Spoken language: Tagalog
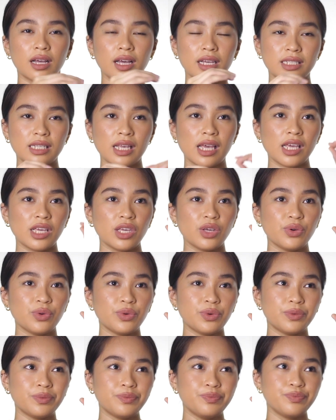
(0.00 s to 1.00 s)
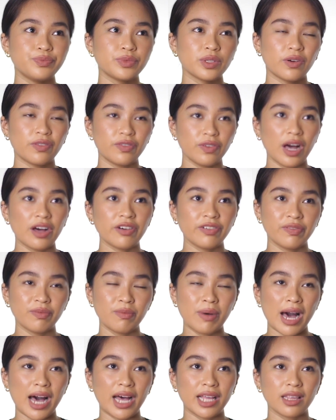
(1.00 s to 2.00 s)
Kasi yung fluff
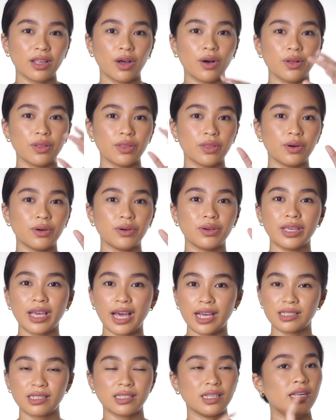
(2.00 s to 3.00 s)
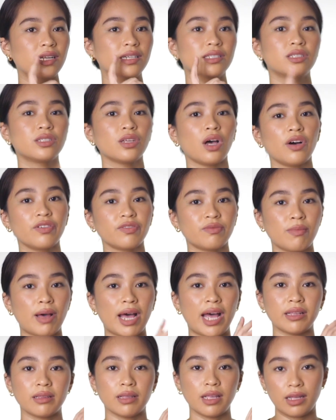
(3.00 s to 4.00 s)
mat, although yes, it is soft
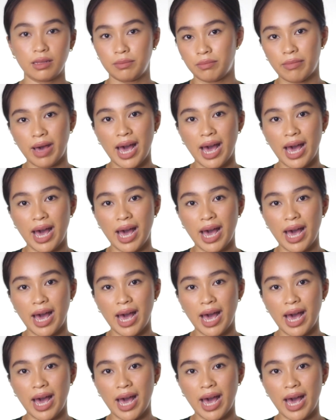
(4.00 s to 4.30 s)
mat and